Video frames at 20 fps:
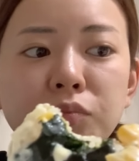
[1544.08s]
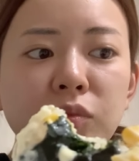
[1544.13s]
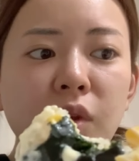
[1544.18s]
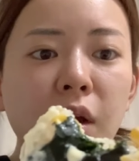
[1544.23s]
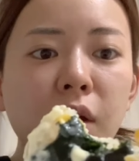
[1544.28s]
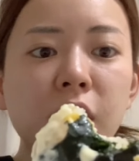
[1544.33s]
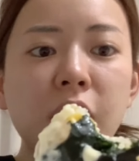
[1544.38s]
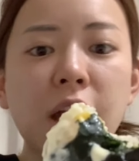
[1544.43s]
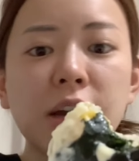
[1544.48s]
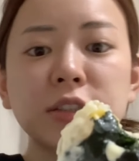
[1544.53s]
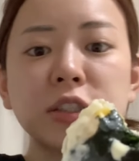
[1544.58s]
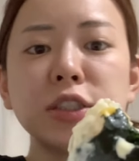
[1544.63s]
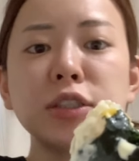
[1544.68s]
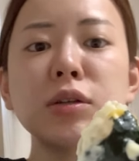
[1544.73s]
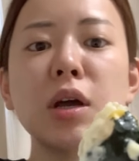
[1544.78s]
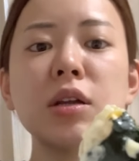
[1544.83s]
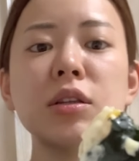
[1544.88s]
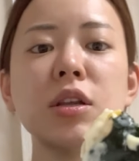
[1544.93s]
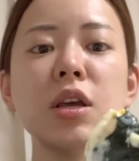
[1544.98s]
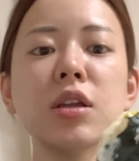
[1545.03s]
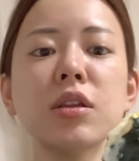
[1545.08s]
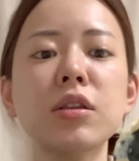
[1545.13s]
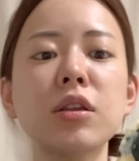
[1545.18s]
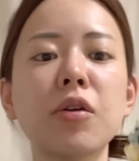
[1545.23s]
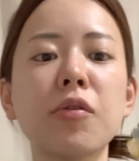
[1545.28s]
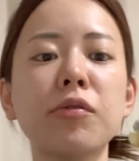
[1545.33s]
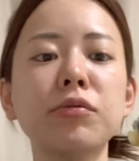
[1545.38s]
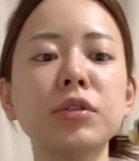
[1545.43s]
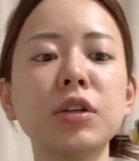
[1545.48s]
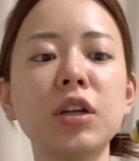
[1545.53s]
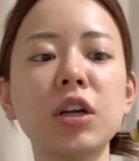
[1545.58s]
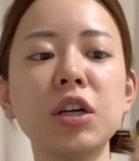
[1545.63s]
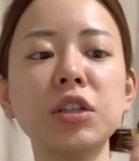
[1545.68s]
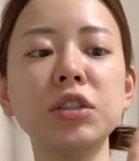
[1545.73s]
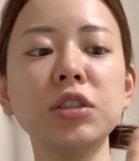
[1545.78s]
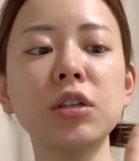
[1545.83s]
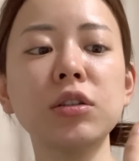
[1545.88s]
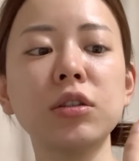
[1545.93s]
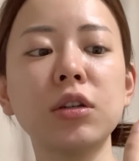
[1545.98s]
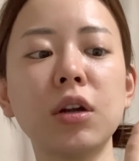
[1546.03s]
いや焼きたてってこんな大
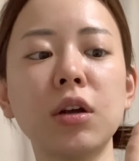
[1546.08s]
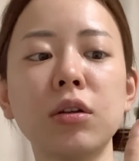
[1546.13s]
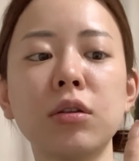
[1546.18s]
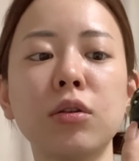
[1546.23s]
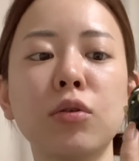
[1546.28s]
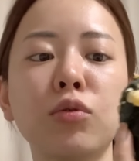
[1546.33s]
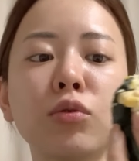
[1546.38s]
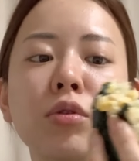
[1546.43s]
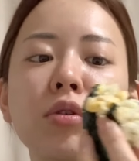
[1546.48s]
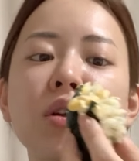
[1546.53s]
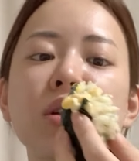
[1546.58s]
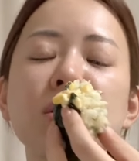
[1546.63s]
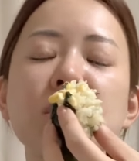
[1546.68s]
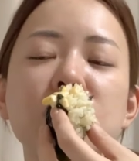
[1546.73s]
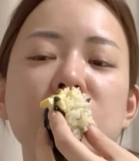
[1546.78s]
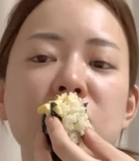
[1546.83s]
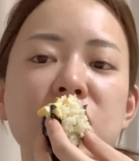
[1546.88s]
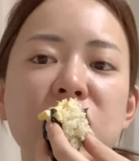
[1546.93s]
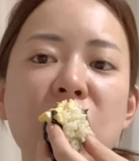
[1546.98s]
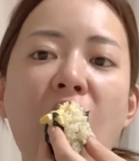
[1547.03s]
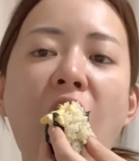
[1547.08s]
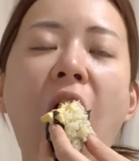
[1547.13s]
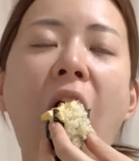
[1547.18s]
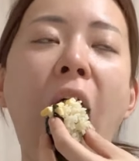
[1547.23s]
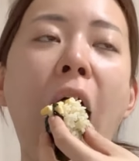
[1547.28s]
事なんだなって大人になってした